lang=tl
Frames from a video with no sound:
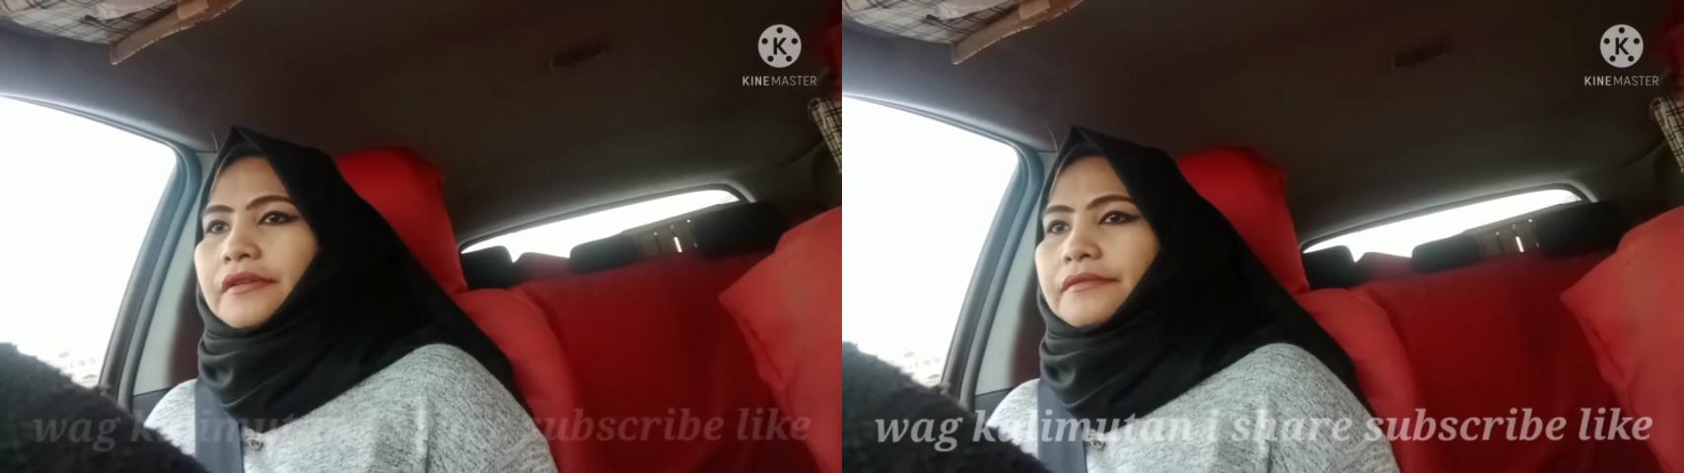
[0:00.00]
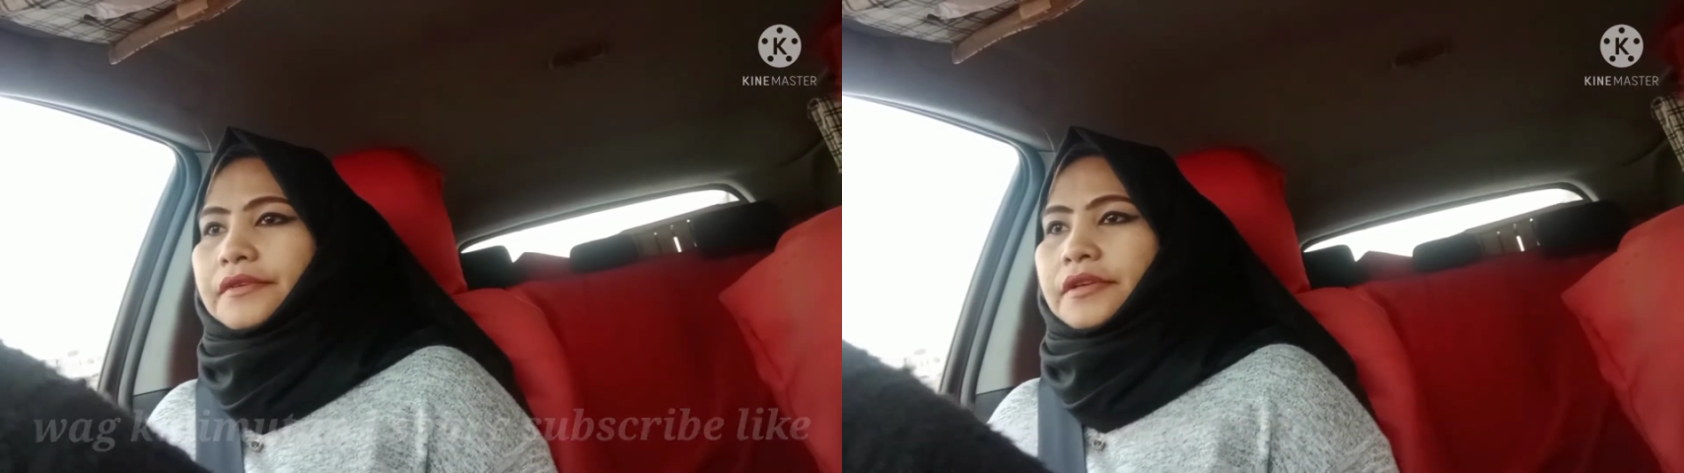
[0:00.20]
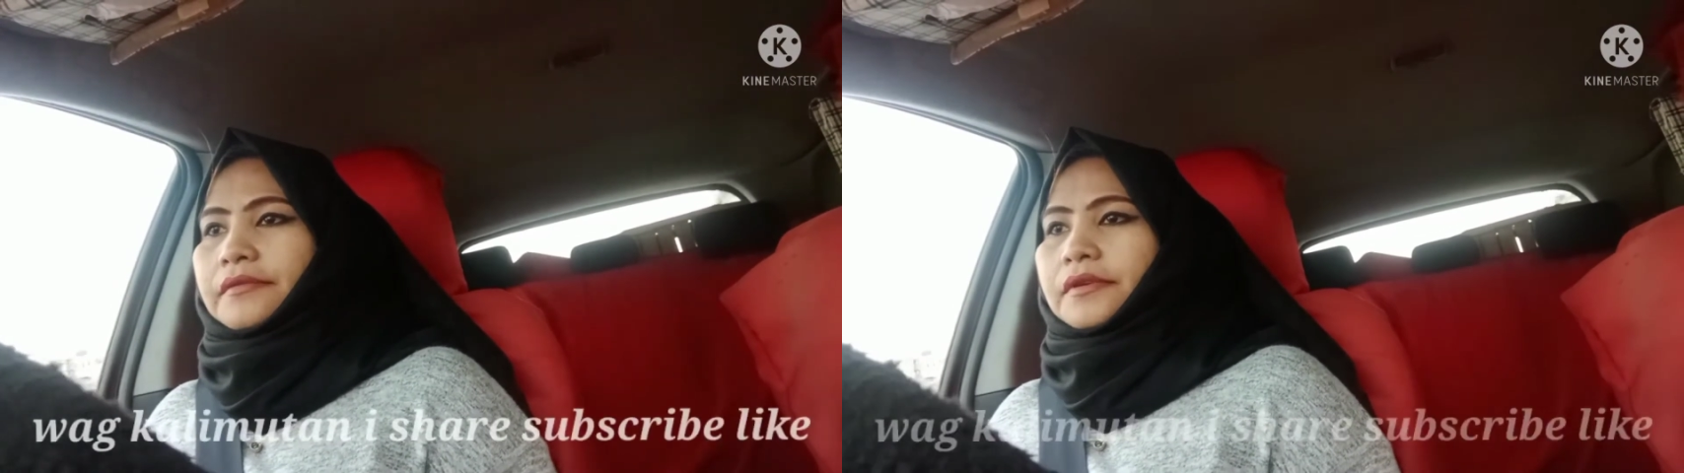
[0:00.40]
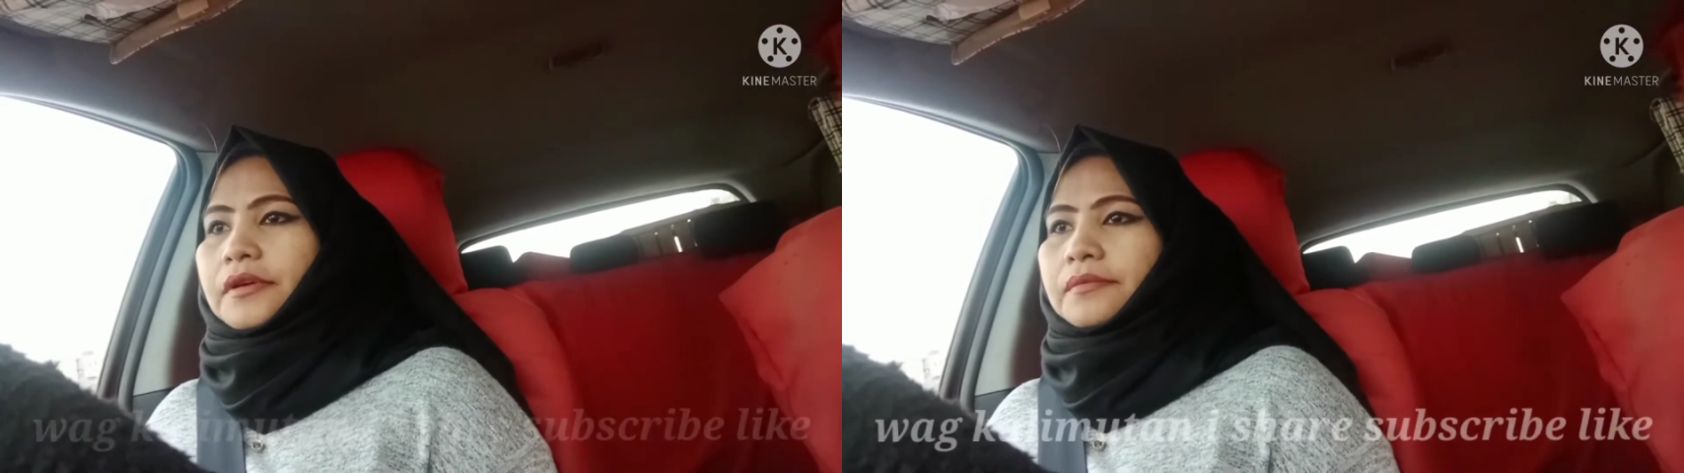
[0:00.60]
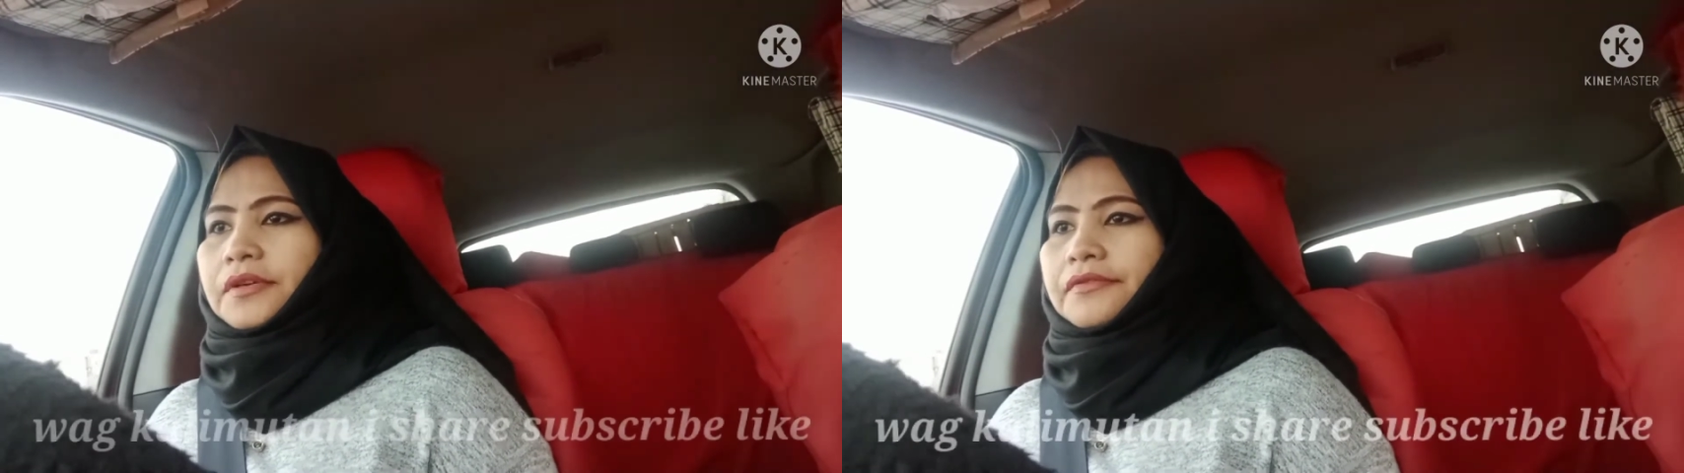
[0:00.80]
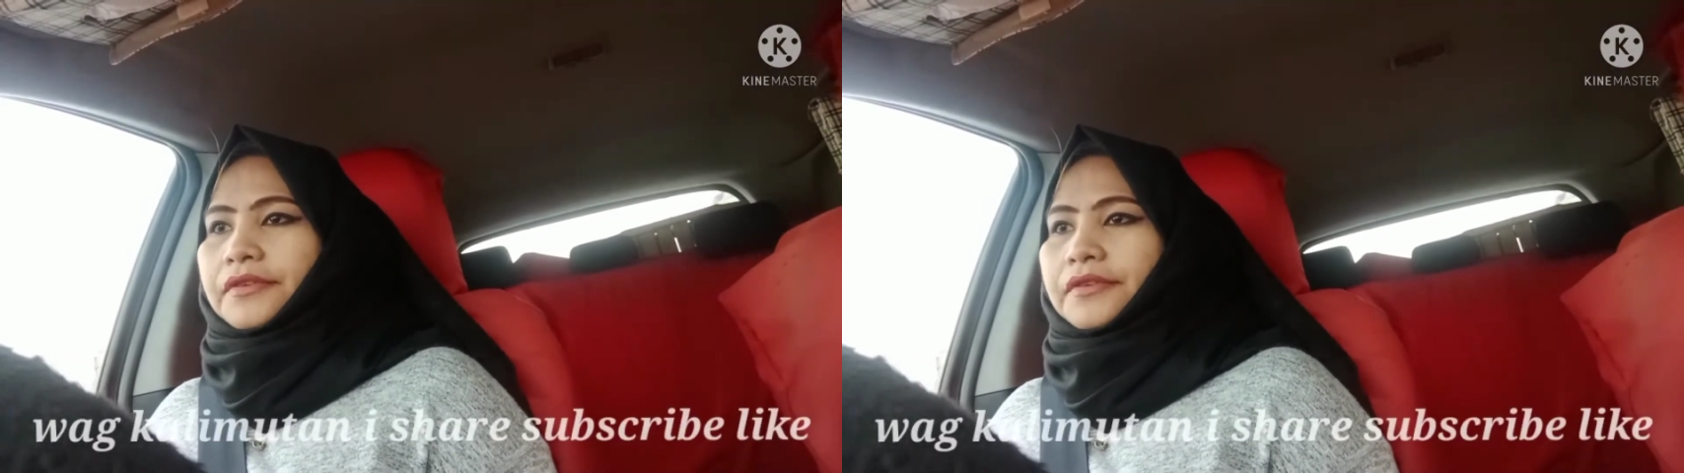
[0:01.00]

every every